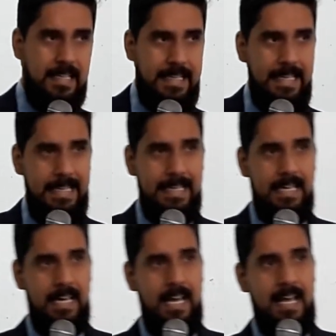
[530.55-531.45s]

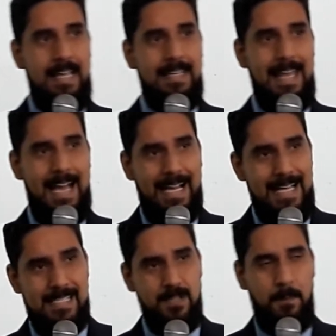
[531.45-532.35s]
que na
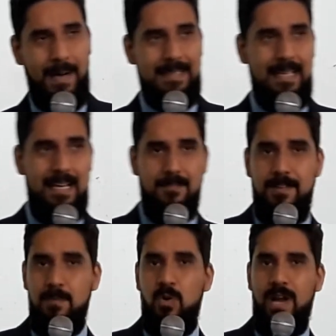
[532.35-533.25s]
casa do pai dele
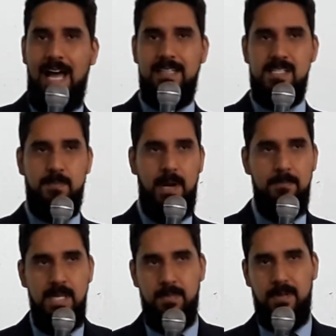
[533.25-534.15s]
havia moradas para
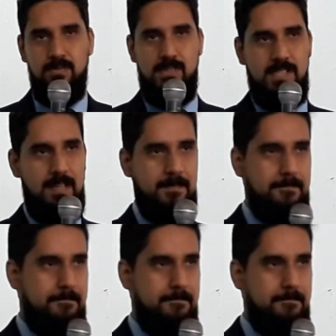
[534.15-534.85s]
mim e para você.